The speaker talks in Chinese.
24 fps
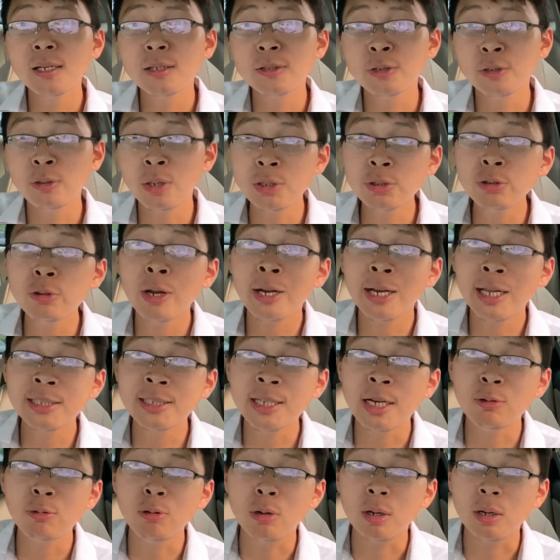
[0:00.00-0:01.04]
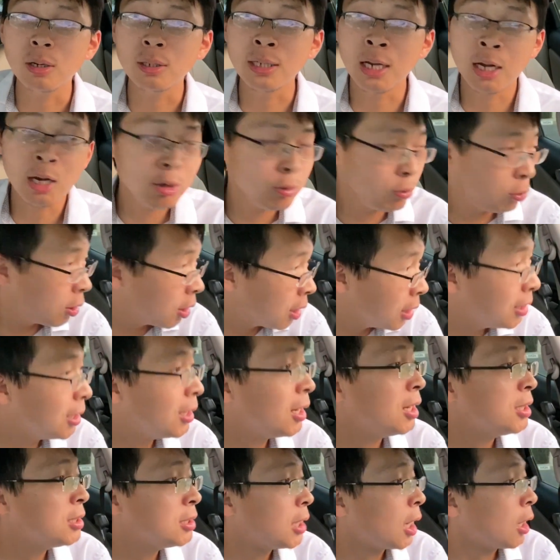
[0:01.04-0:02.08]
有人就要来抢我，然后我跟那
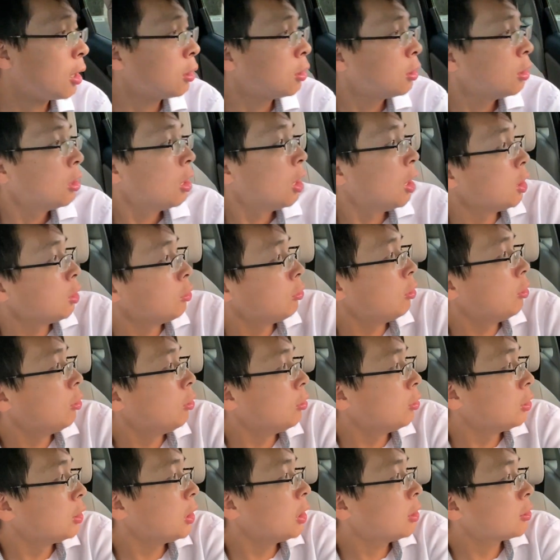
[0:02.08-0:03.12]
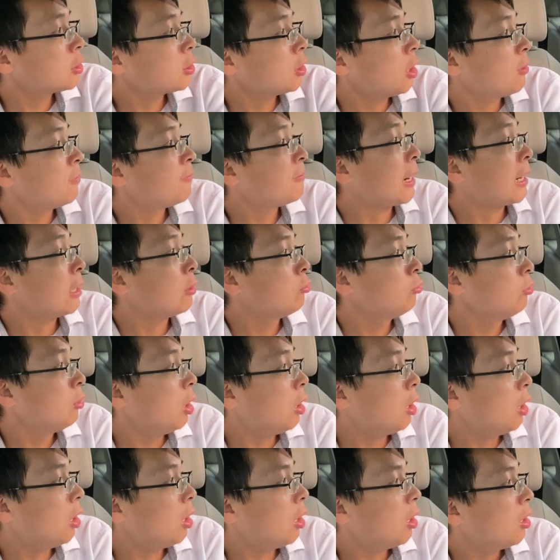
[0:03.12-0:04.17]
人讲：“哎呦，你要知道法律
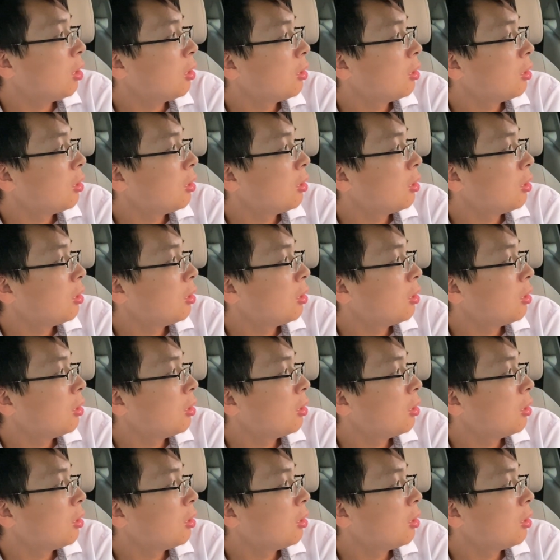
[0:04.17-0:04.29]
啊，